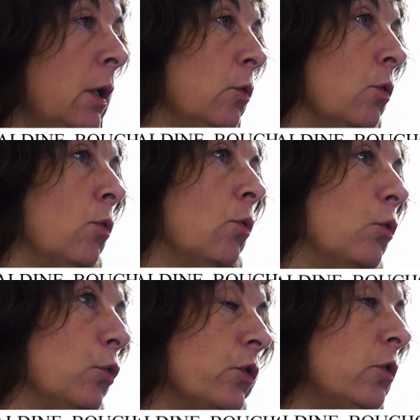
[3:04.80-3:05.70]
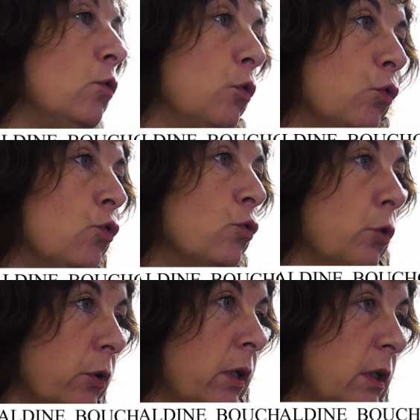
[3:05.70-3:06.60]
Donc on constitue
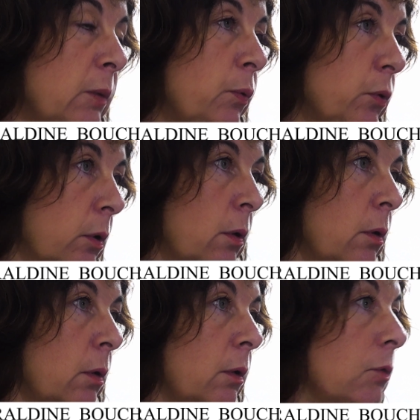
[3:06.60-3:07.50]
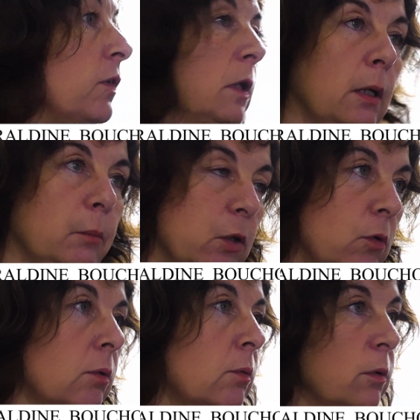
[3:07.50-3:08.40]
toujours une équipe euh, fidèle
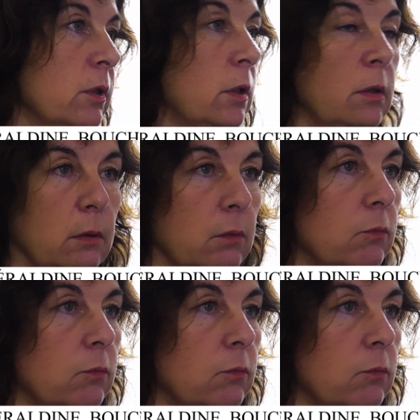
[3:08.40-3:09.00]
maintenant, qui,